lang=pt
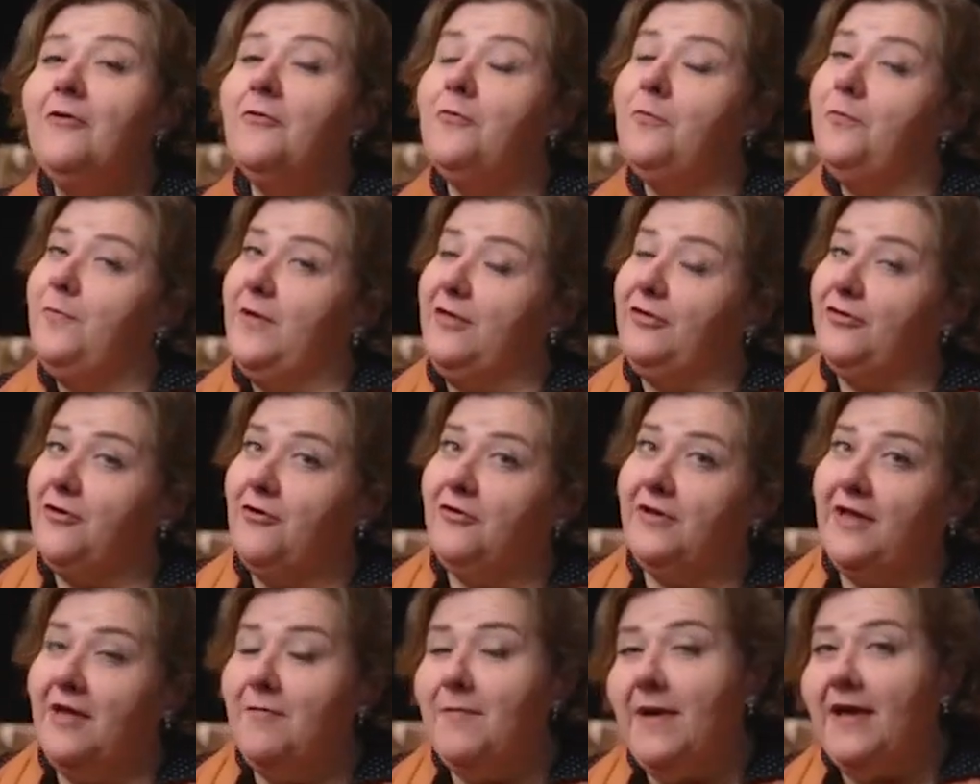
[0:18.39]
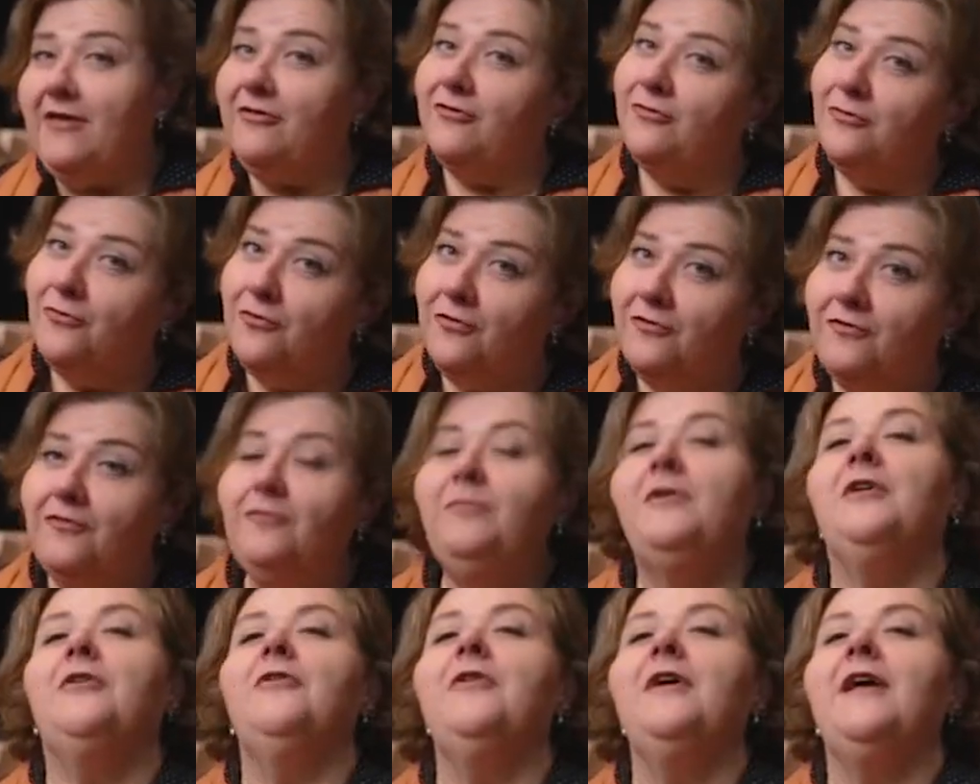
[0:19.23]
o pessoal que é mais novo
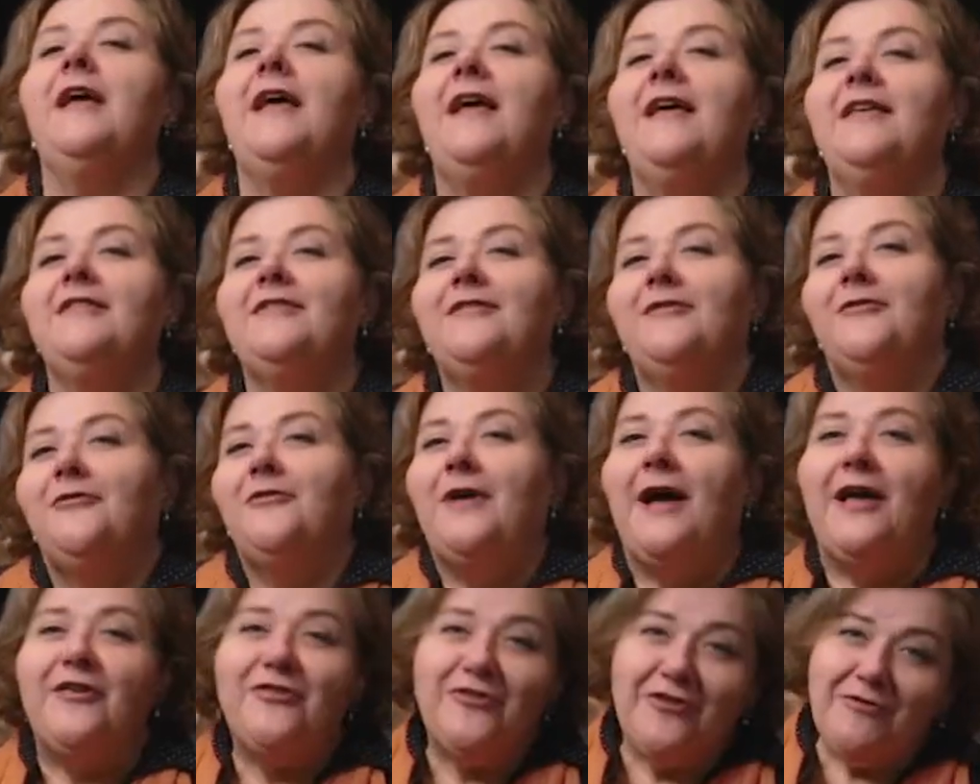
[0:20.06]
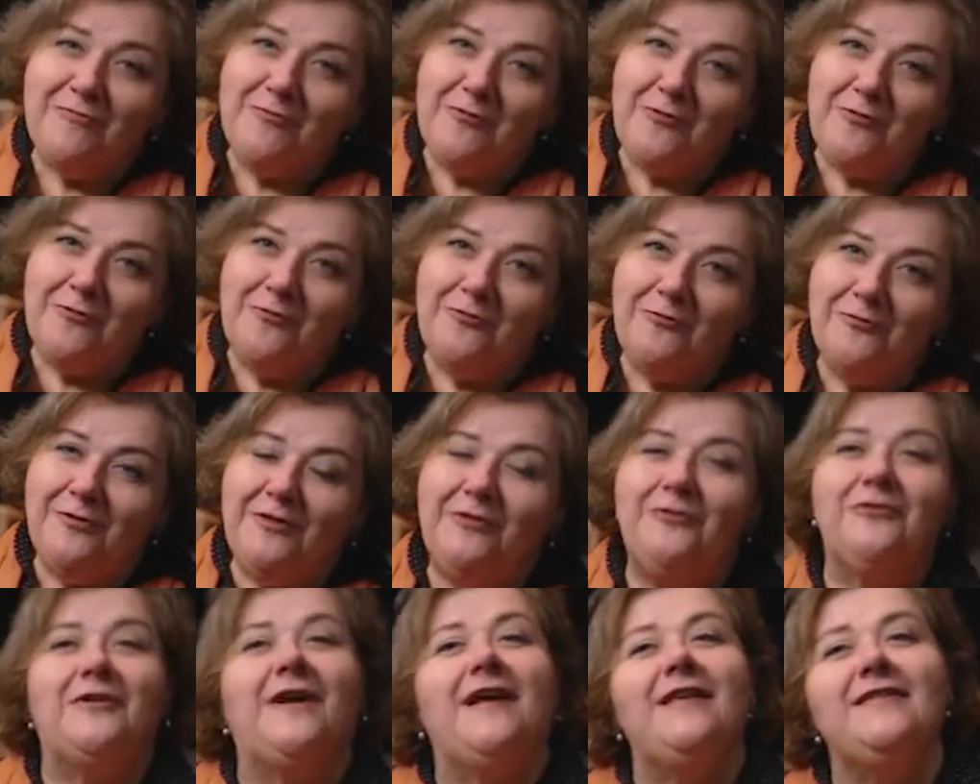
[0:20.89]
me conhece do Ratimbum e
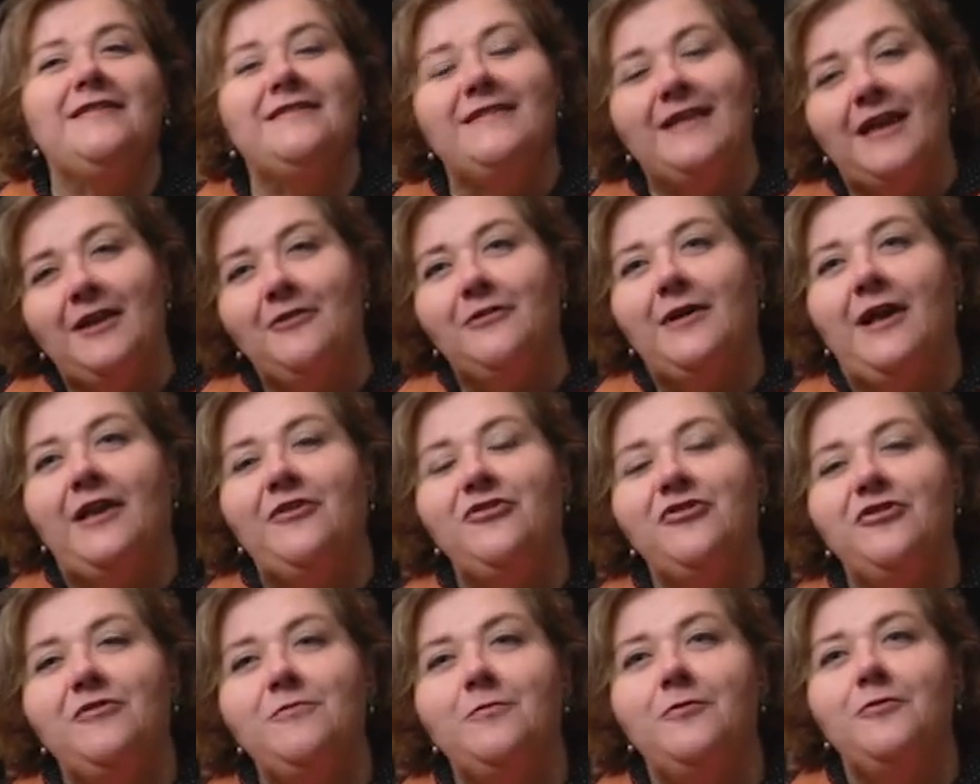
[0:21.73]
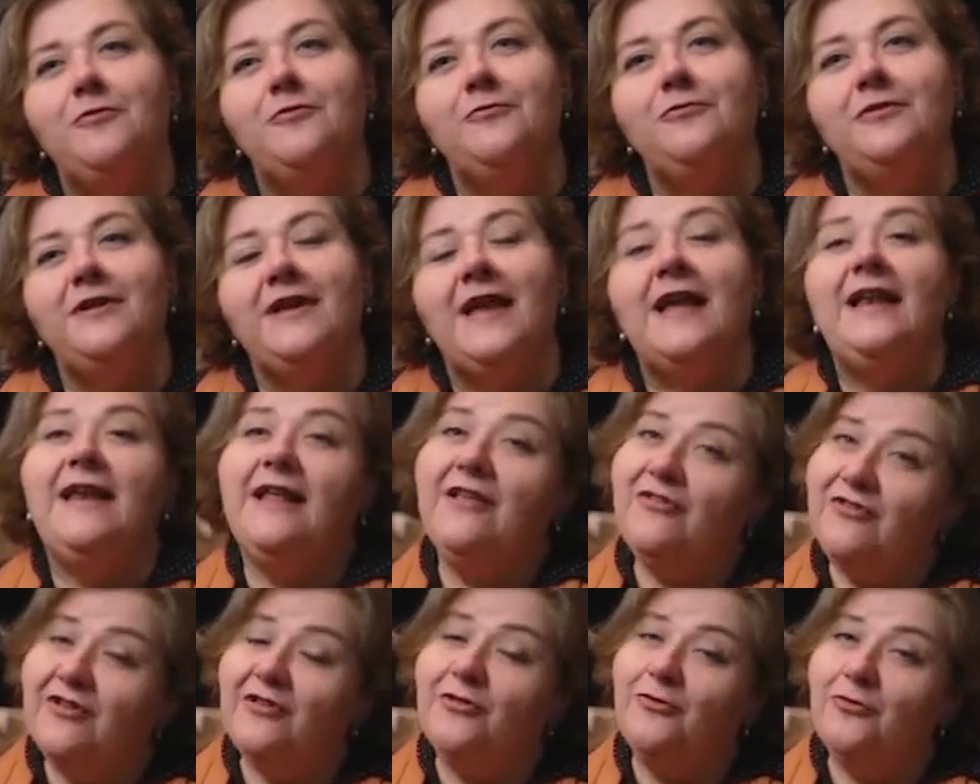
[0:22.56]
do Castelo Ratimbum, que
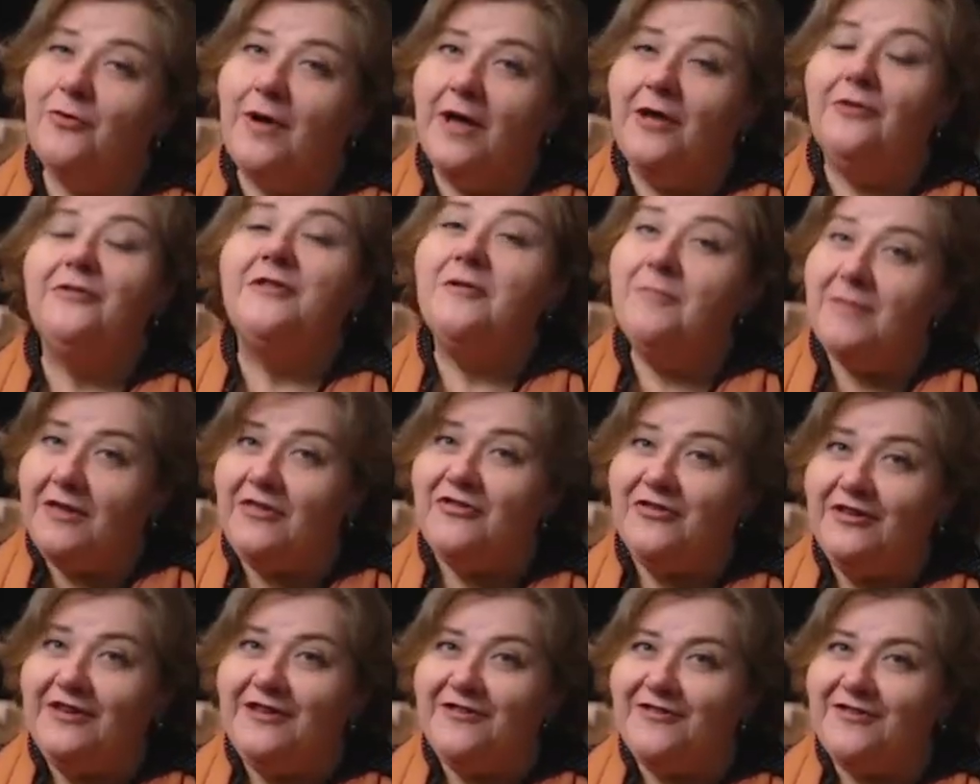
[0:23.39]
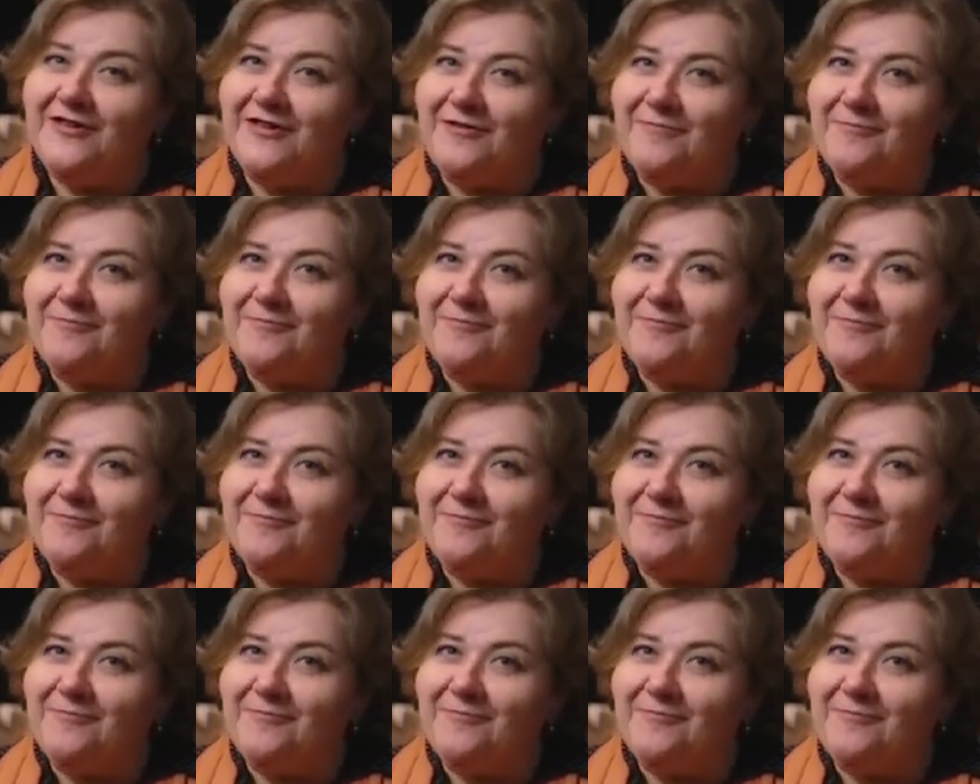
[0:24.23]
além de atuar eu também dirigi.